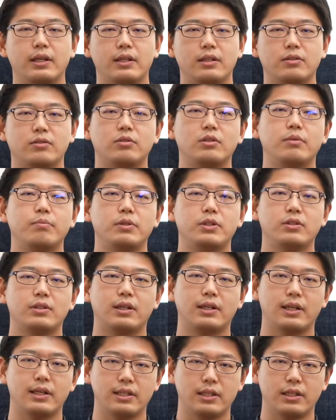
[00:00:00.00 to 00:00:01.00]
そして
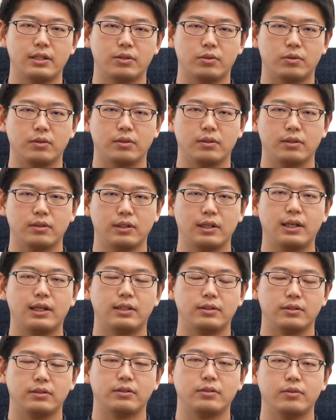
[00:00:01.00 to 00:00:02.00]
ビジュアライゼーションがあ
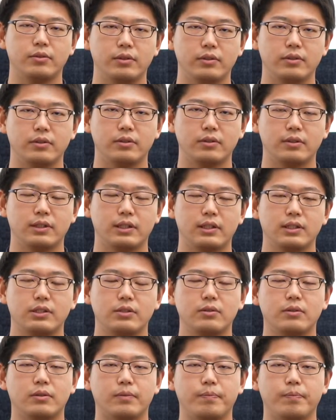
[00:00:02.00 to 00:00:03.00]
るという話
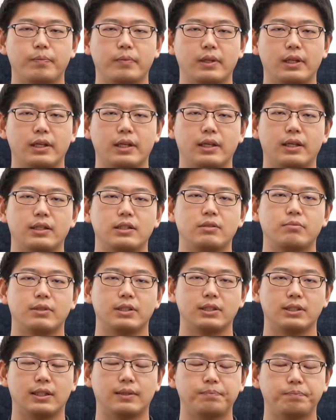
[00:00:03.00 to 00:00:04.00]
をしま
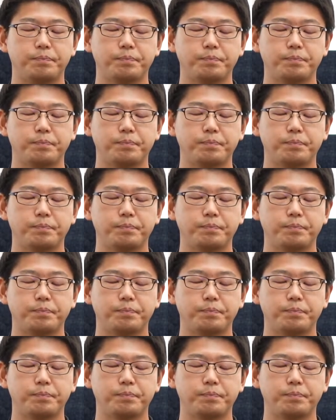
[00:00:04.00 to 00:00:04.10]
した。